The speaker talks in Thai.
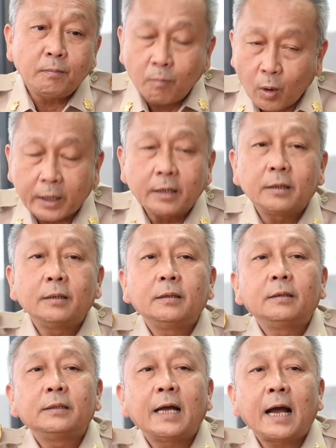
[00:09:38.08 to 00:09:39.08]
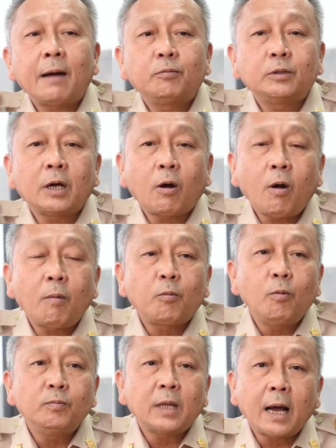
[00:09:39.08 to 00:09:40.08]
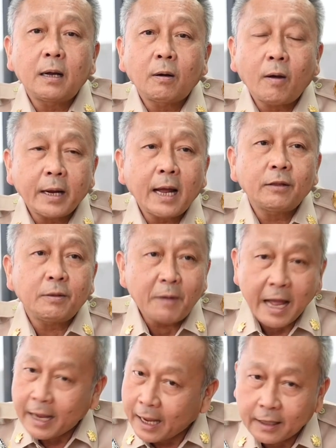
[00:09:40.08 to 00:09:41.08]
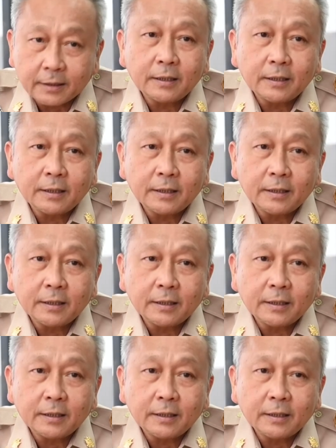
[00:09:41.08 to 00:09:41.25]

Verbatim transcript: หมดนะครับจะครอบคลุมทั้ง 155 แห่ง